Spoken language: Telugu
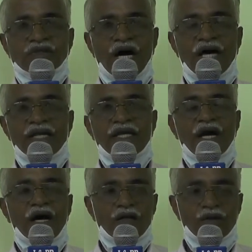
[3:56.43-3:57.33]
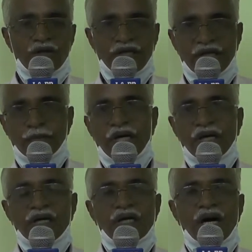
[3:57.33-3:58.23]
దాన్ని అందరికీ
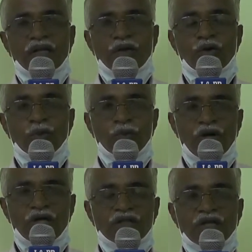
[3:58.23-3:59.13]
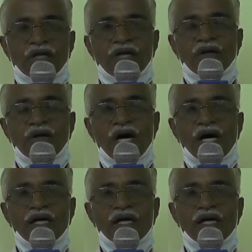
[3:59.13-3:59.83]
అందరూ ఉపయోగించేటట్టుగా